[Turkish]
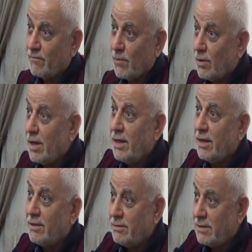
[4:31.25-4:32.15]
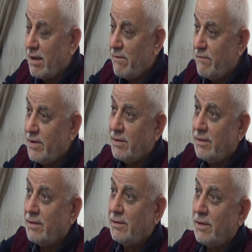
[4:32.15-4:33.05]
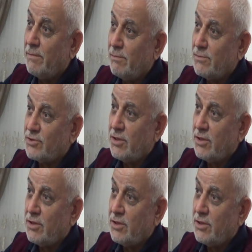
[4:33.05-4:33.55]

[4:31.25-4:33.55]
Aynı tevhid yapılmış.